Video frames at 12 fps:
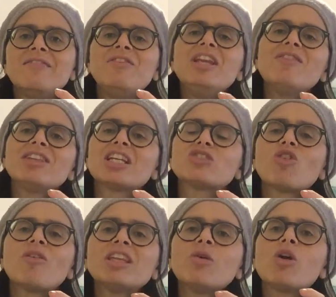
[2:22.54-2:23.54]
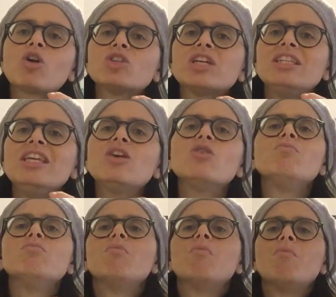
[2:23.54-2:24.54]
veniva trasformata in qualcosa di
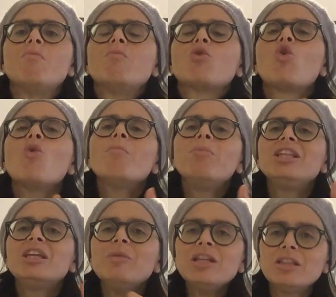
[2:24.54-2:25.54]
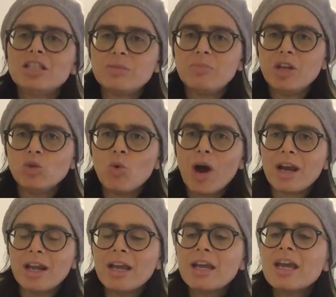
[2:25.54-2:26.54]
completamente
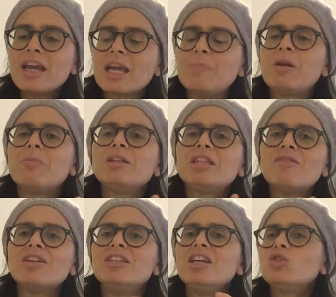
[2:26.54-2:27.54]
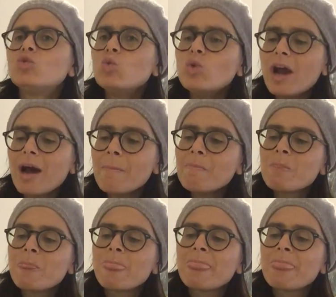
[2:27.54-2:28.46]
spirituale che permetteva addirittura